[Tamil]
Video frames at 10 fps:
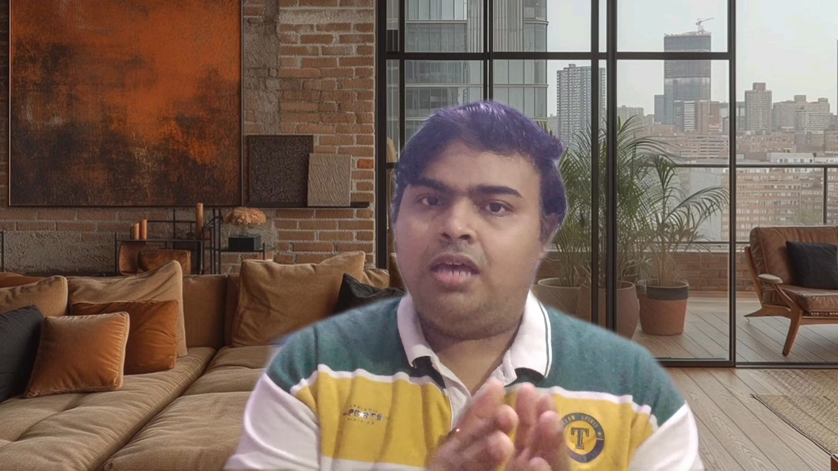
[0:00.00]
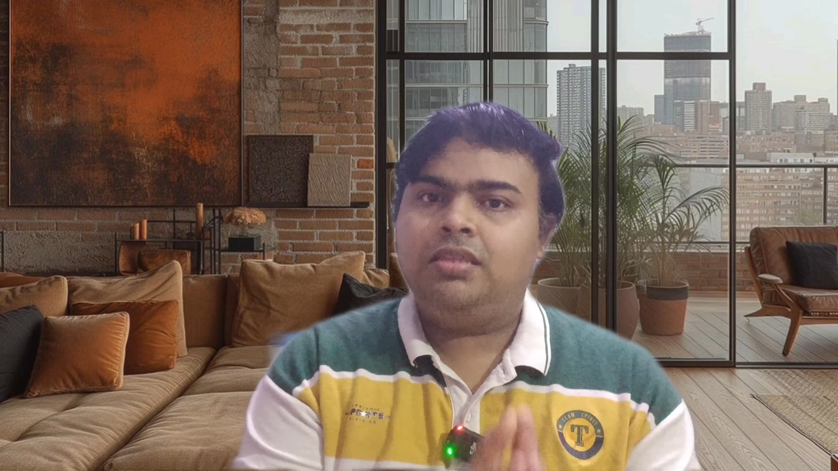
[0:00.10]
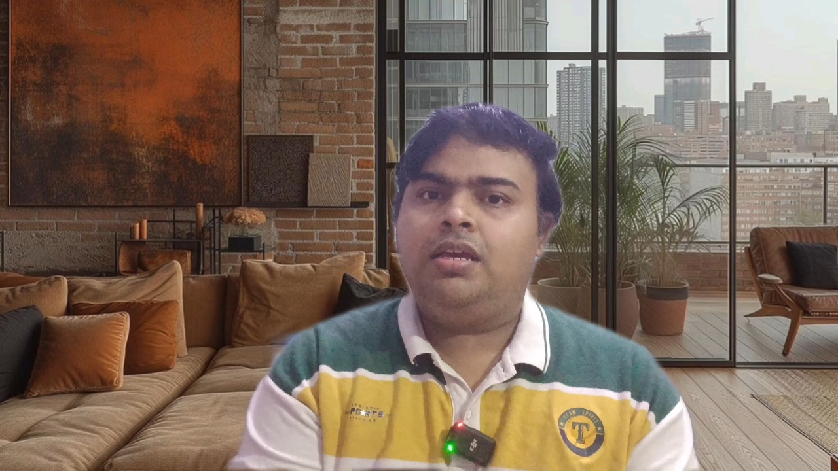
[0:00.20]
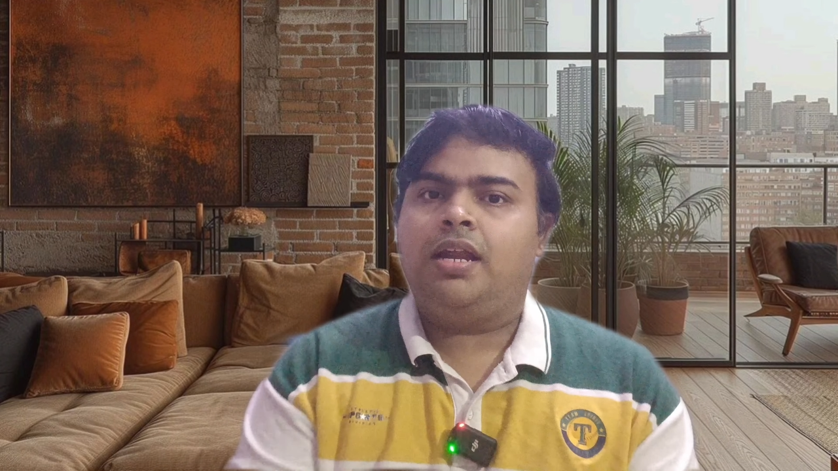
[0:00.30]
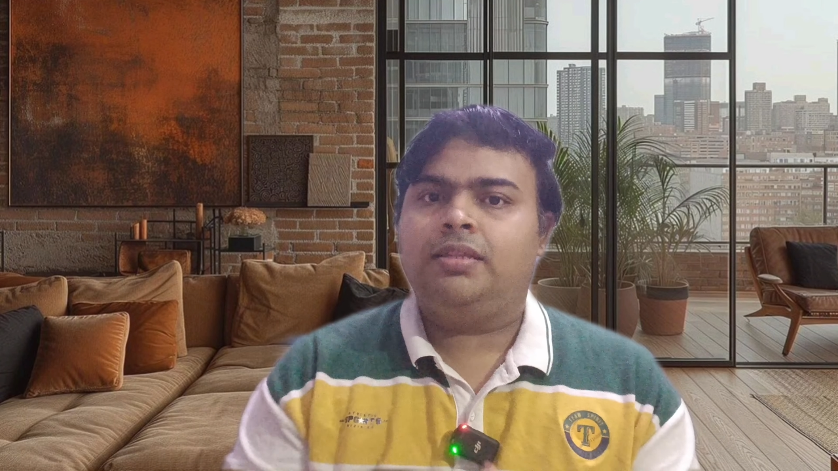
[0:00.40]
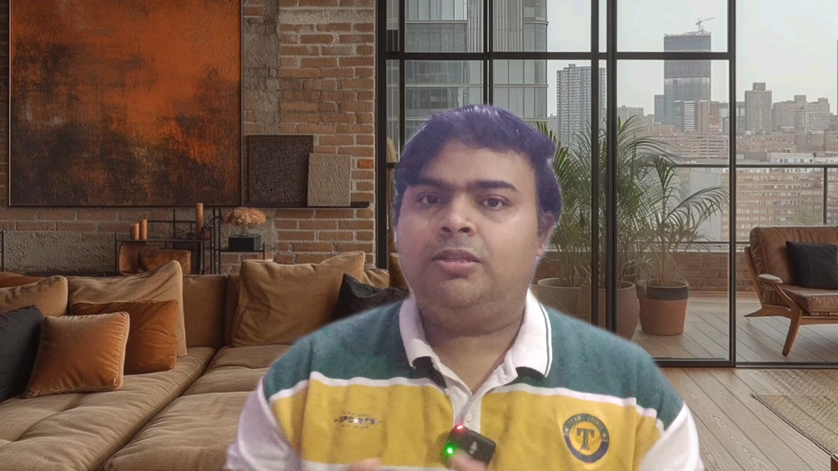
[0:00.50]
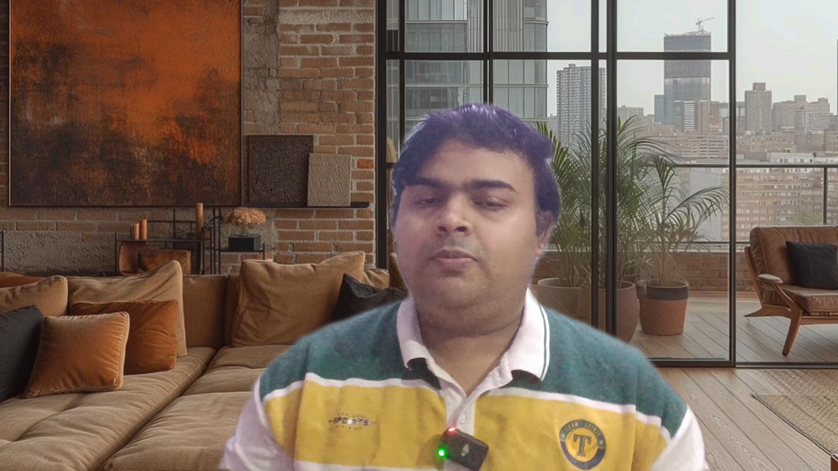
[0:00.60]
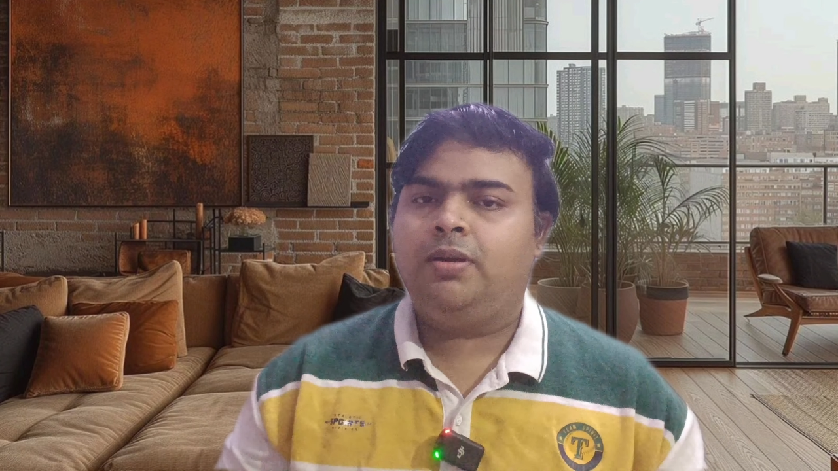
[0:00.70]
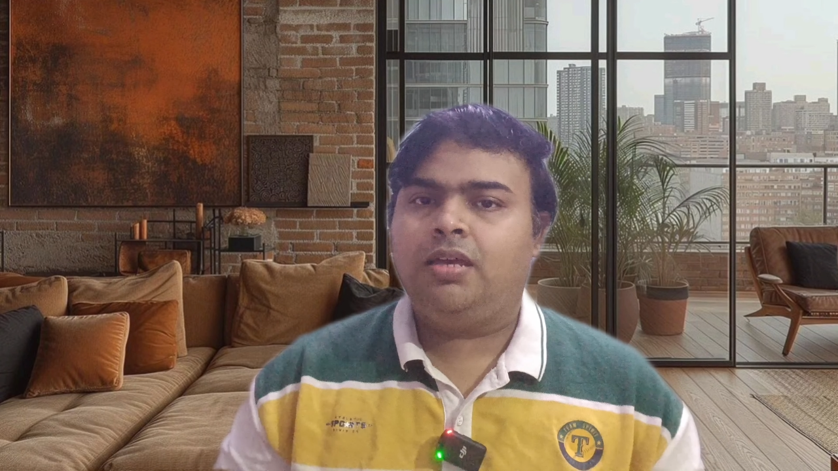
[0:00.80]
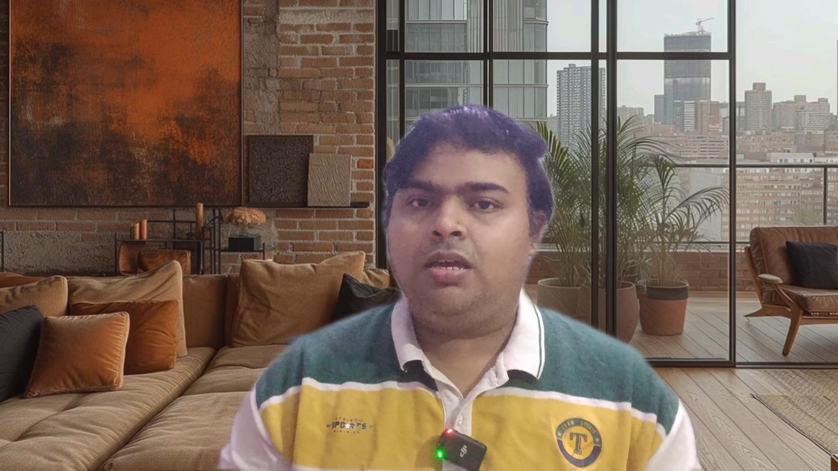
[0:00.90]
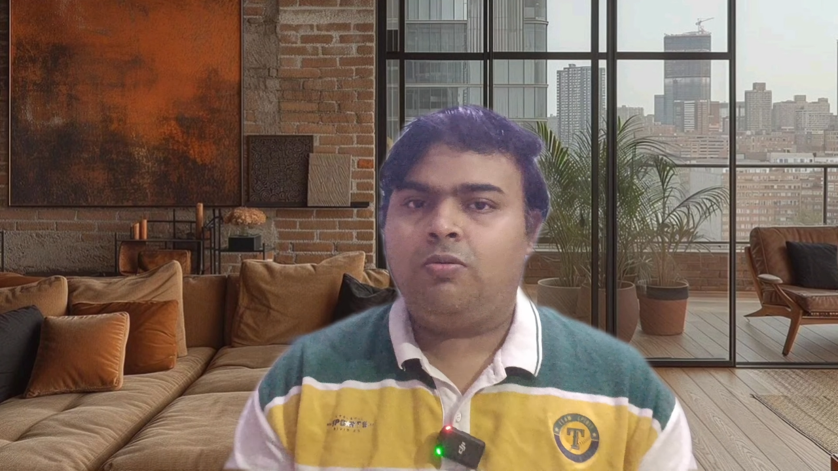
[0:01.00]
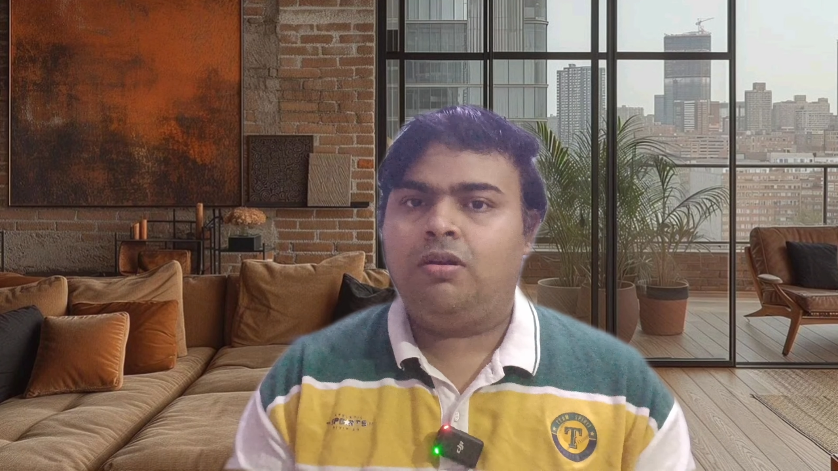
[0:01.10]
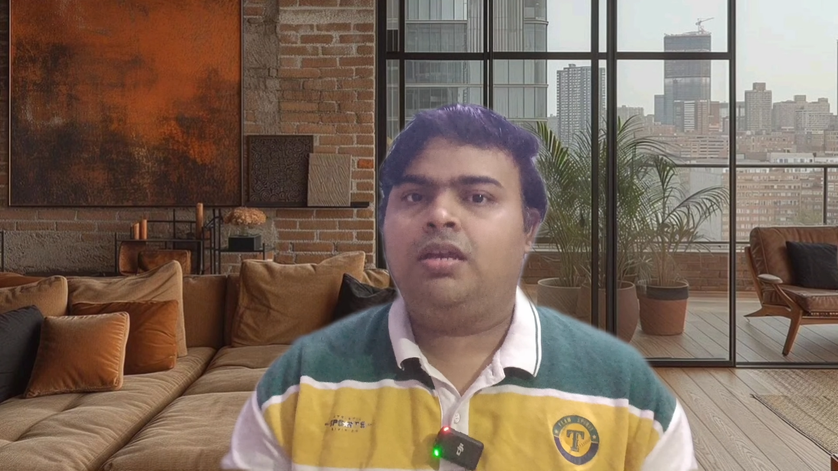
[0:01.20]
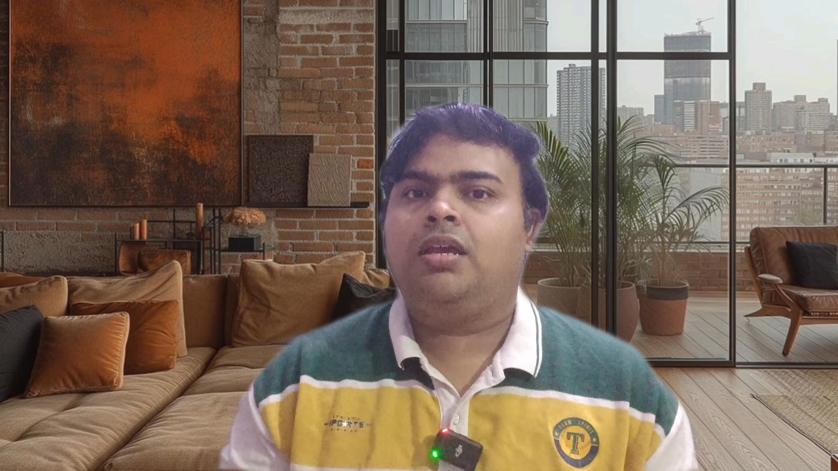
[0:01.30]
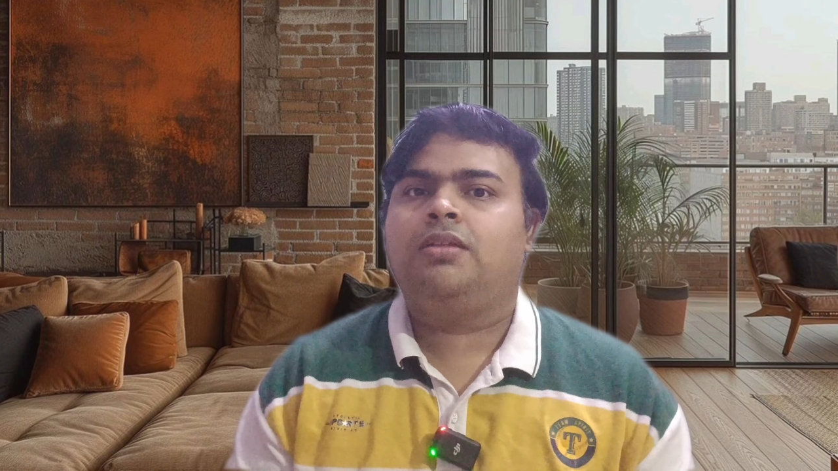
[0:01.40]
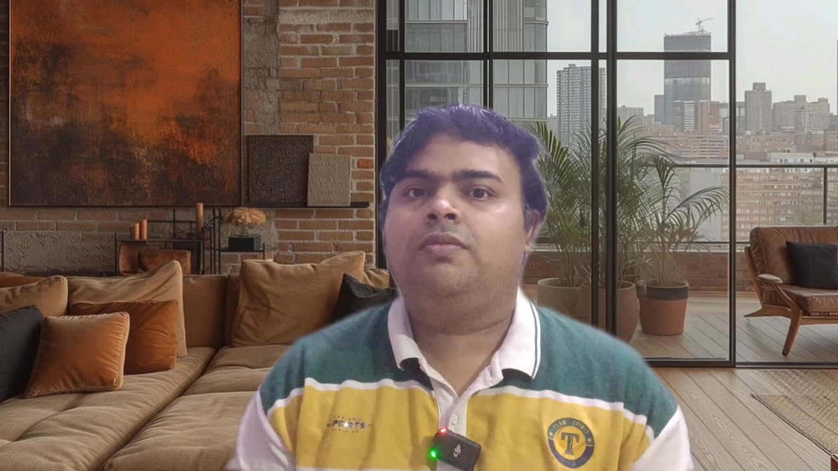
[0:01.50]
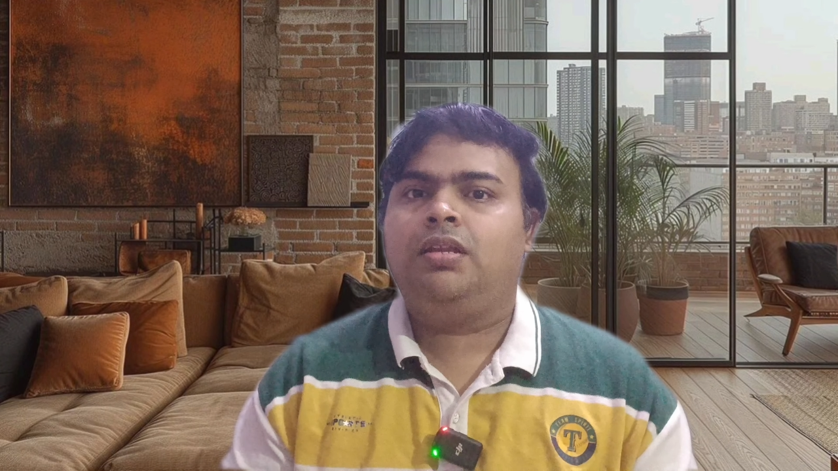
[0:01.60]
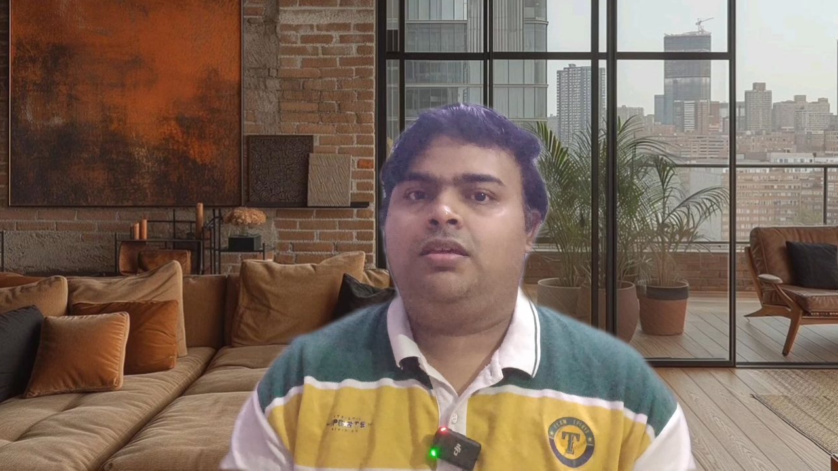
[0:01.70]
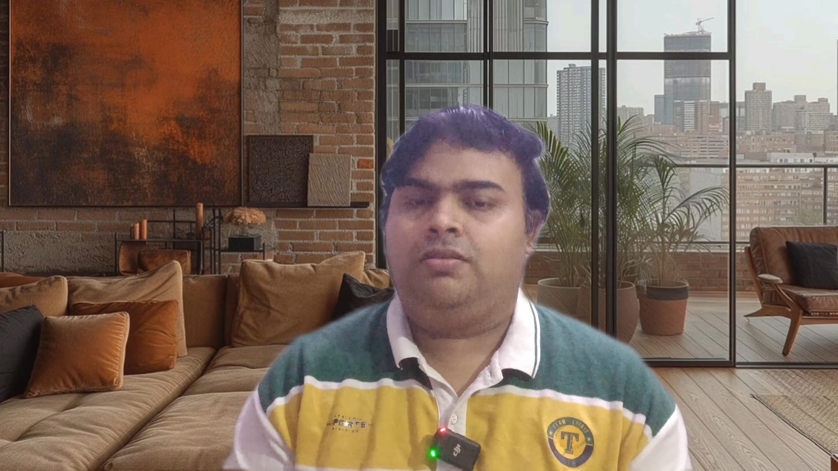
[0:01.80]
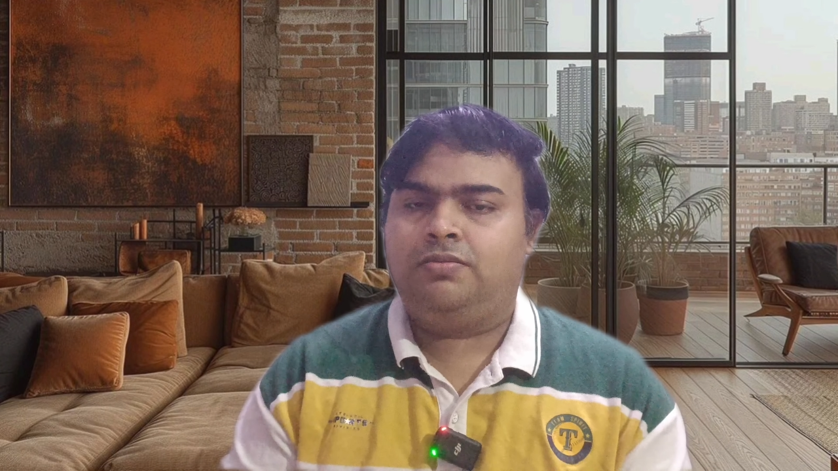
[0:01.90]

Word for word: அதுக்கு அடுத்தபடியாக உலக அளவில்